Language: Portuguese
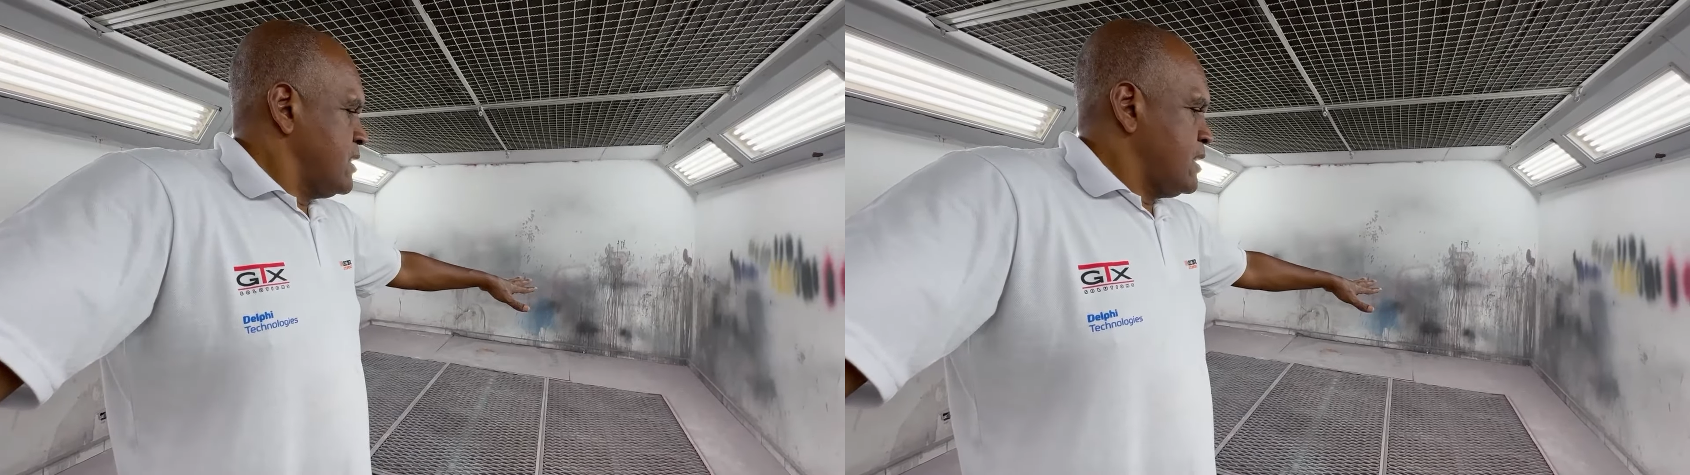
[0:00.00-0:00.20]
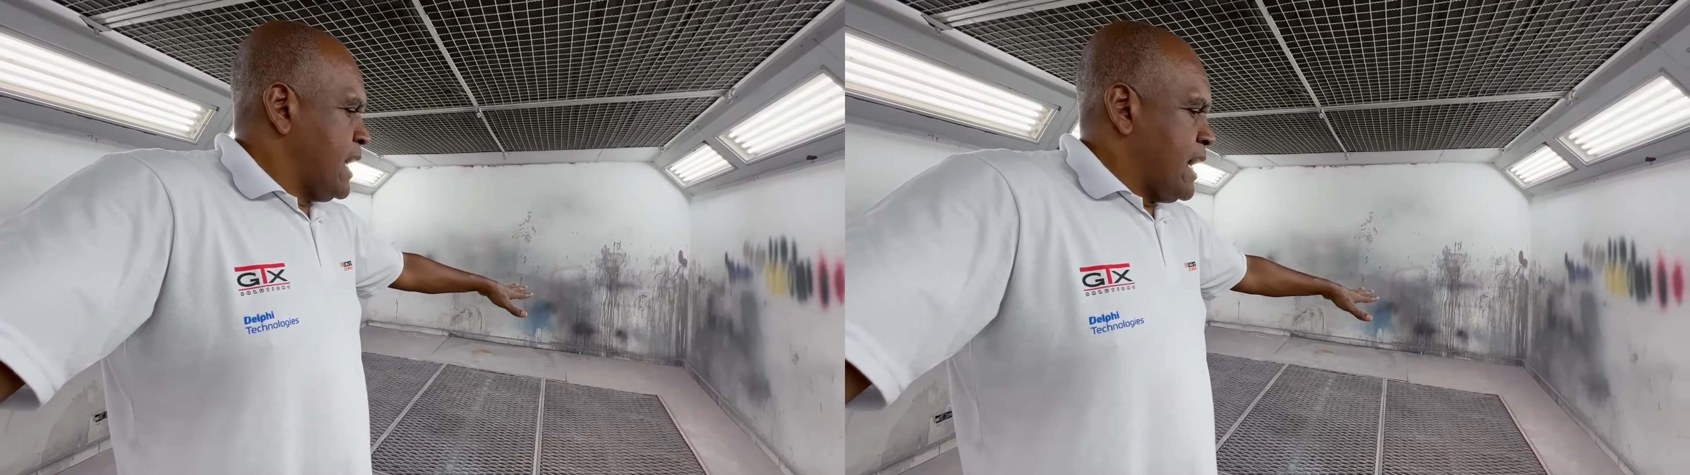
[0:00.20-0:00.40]

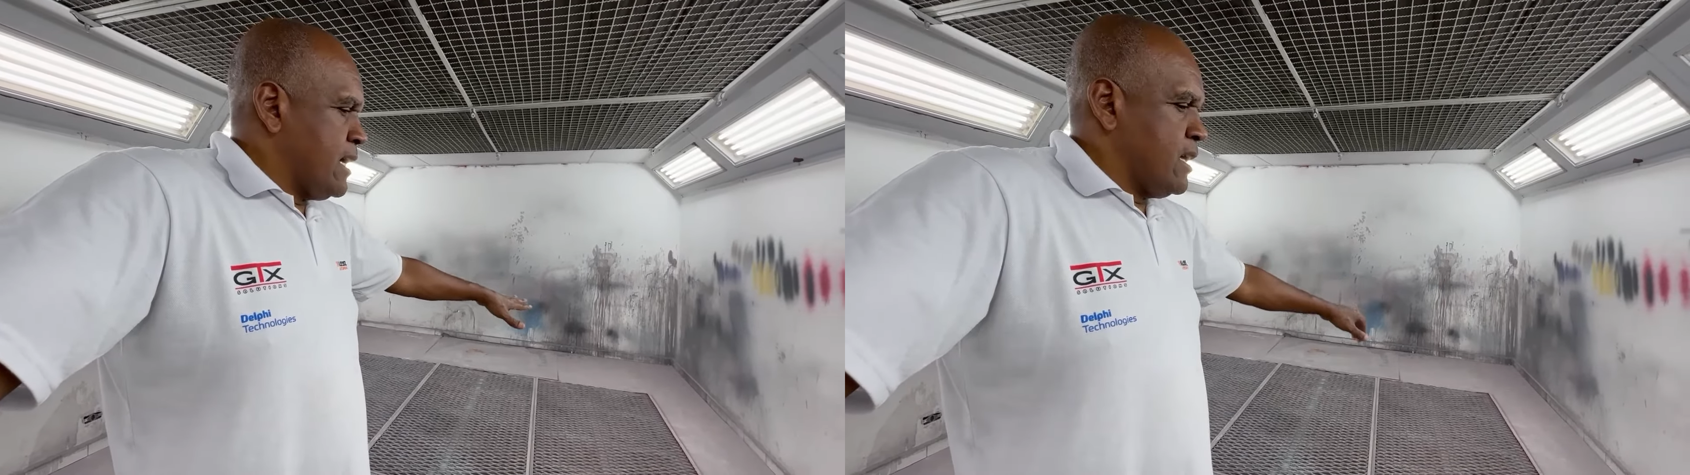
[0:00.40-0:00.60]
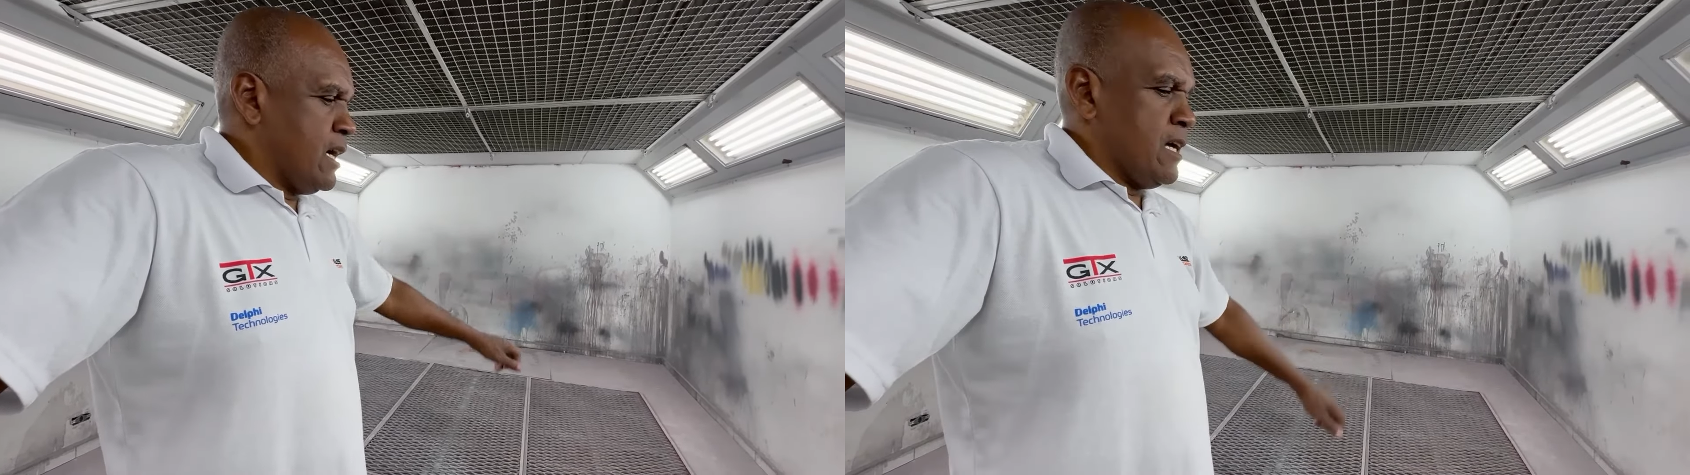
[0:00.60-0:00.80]

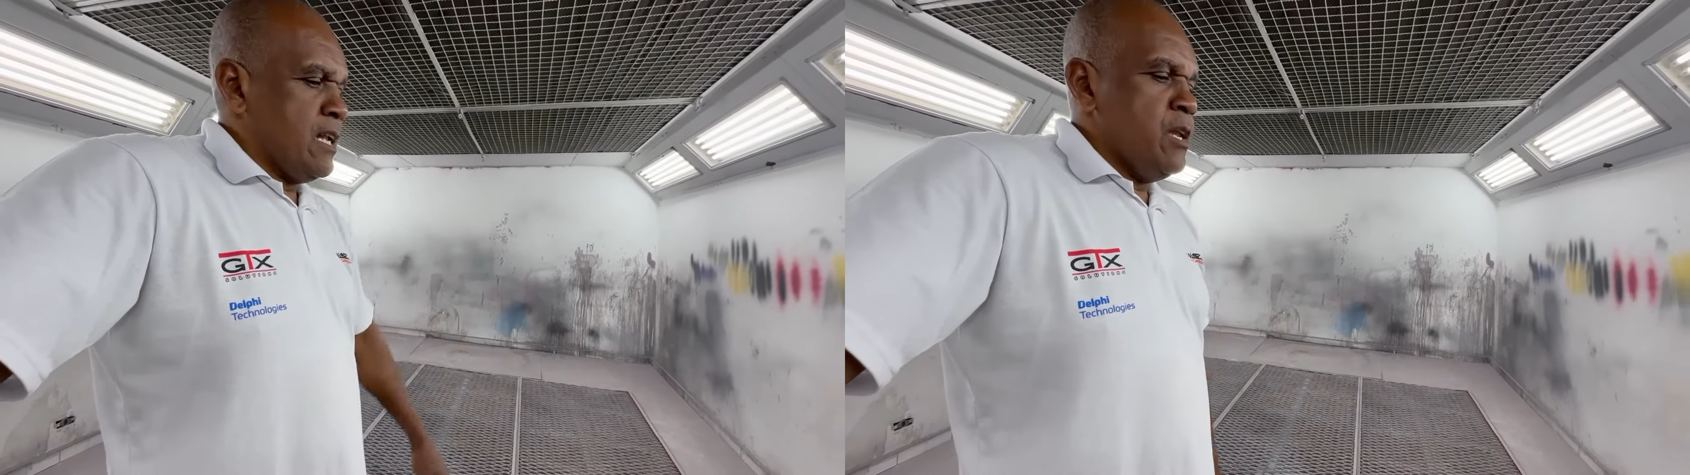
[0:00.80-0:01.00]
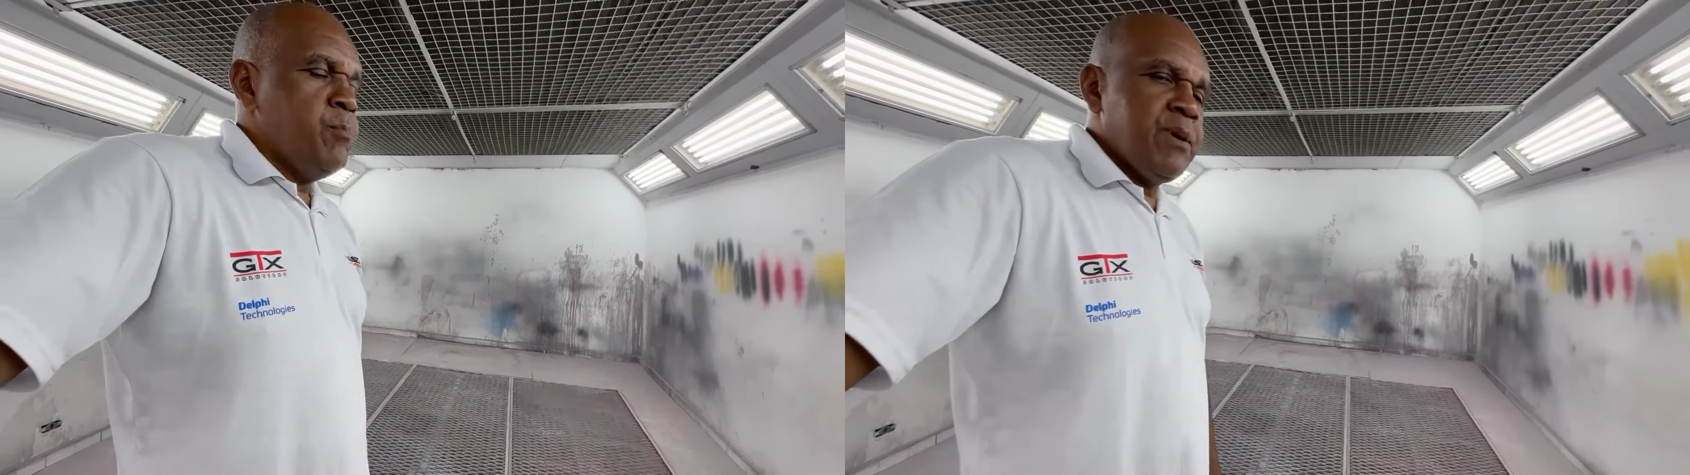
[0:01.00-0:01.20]
da
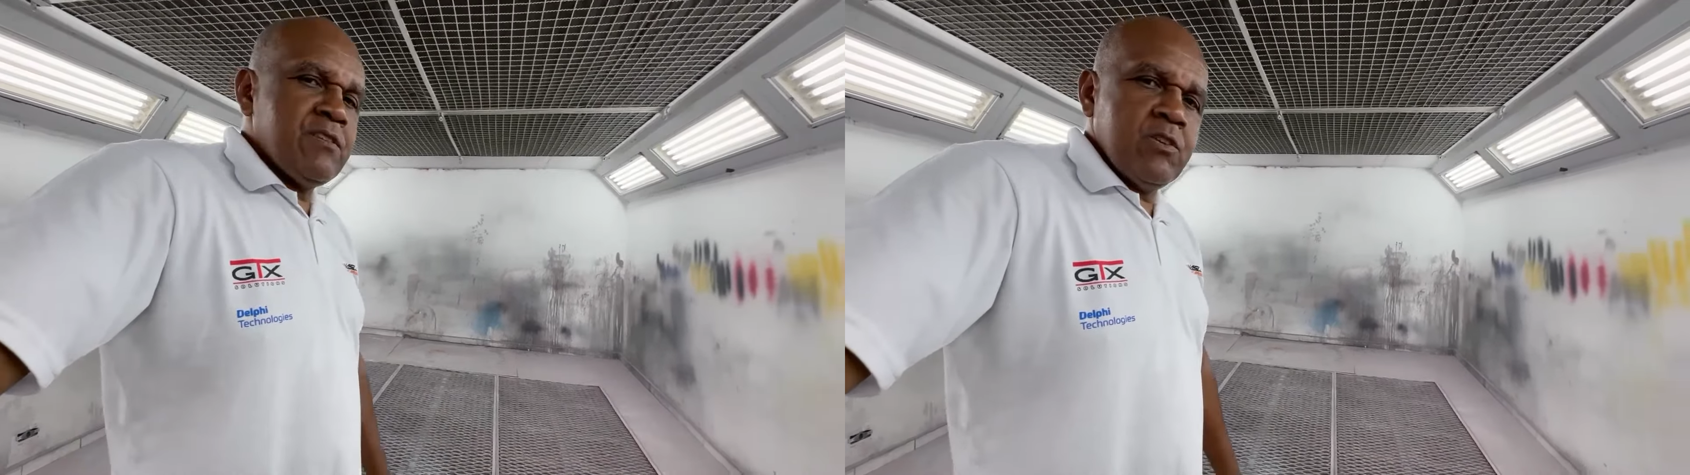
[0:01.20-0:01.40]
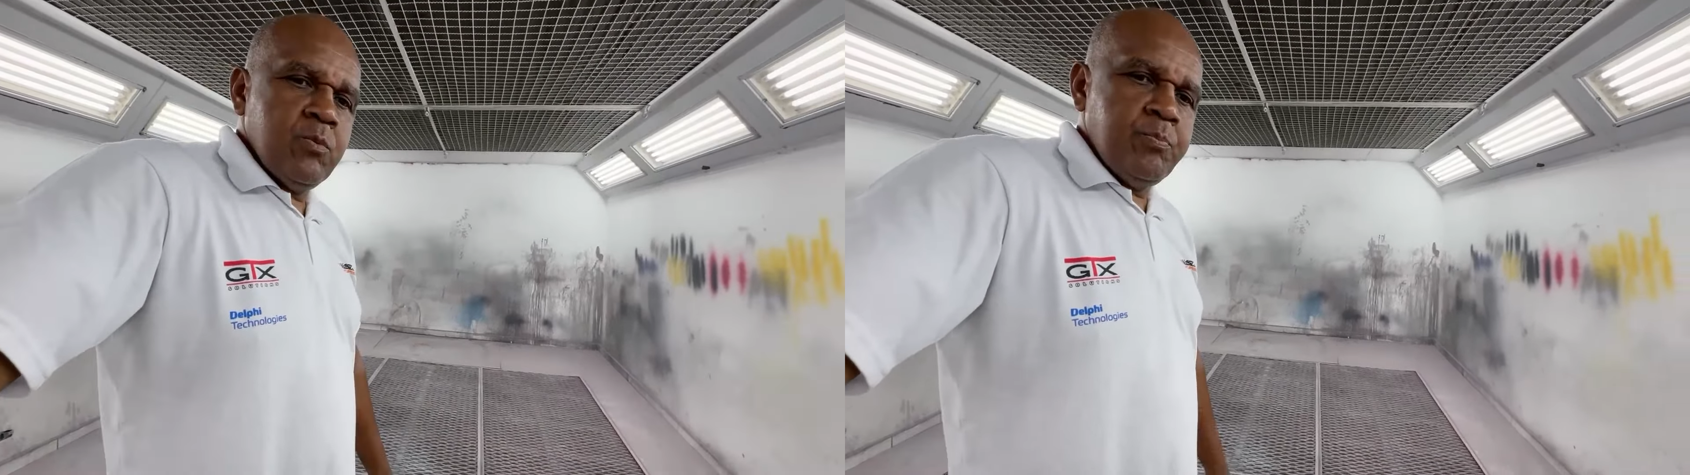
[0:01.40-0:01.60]
limpeza do